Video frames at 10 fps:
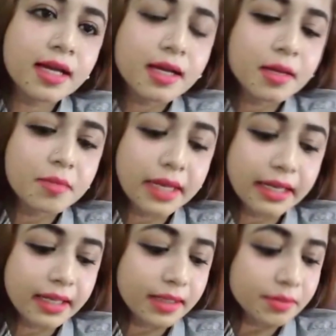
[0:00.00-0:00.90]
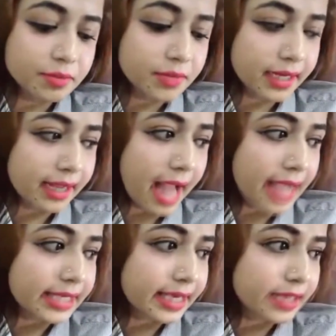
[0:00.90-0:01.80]
মানে মানে আই
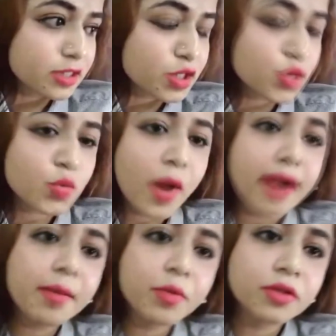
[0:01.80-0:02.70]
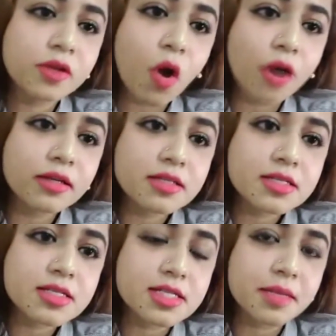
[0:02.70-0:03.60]
ক্যান সোয়ার আপন গড
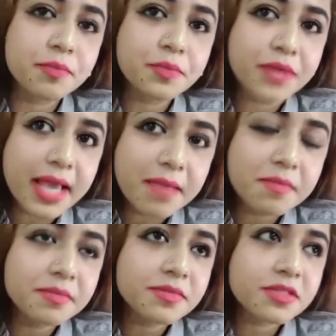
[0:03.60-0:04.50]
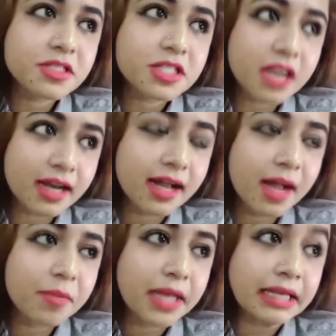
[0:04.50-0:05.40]
যে প্রেম ছাড়া
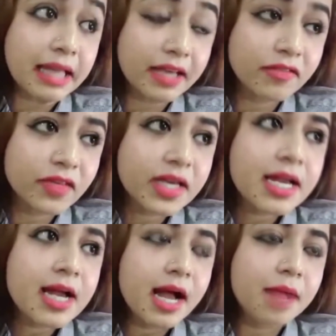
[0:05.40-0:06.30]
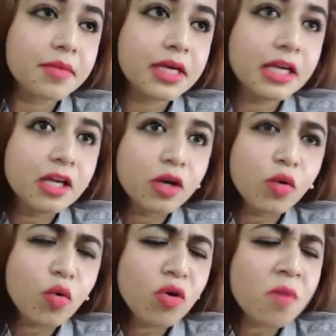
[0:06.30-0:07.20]
আমার লাইফে আমি
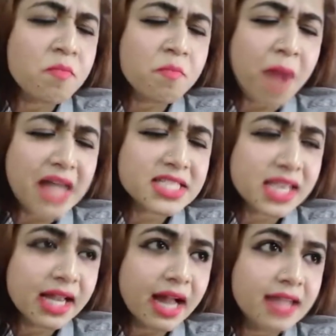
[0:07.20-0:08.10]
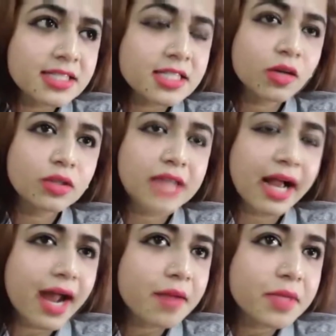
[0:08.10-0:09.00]
কোনো বাজে কাজ
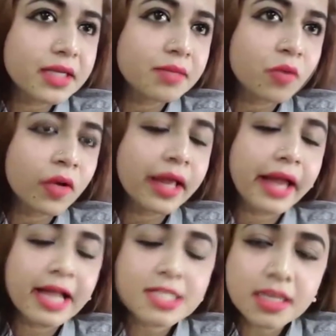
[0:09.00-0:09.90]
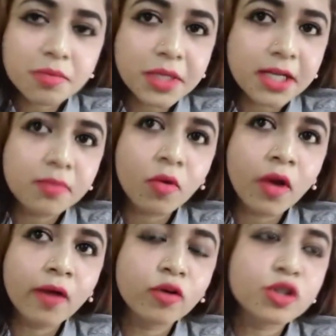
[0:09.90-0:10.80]
টাকার বিনিময়ে কাজের
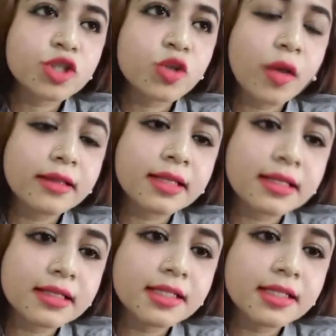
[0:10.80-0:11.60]
বিনিময়ে কোনো শয়তানি